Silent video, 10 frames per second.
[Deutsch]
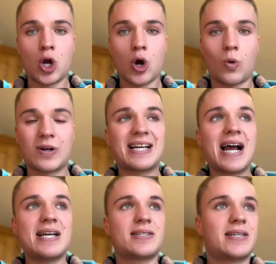Und es das
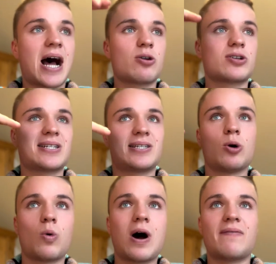heißt, dadurch, dass sie
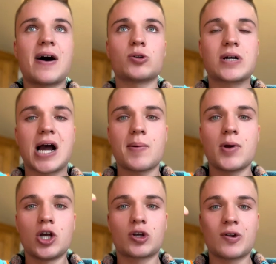hohe Erwartungen haben,
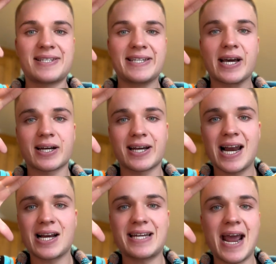können sie ihre
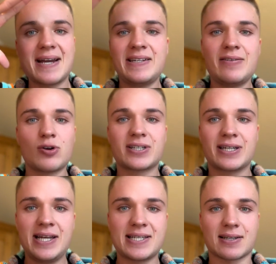Realität nie wirklich
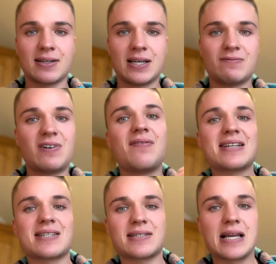genießen. Weil was
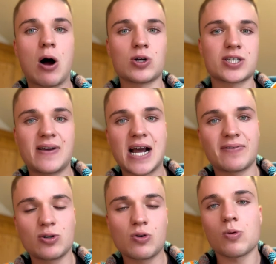ist ein Haus wert, wenn
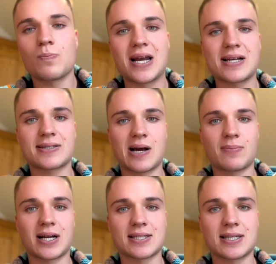du auch einen Palast haben
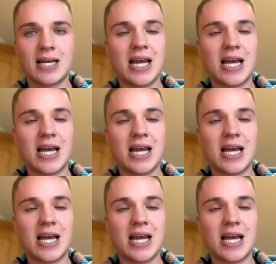kannst?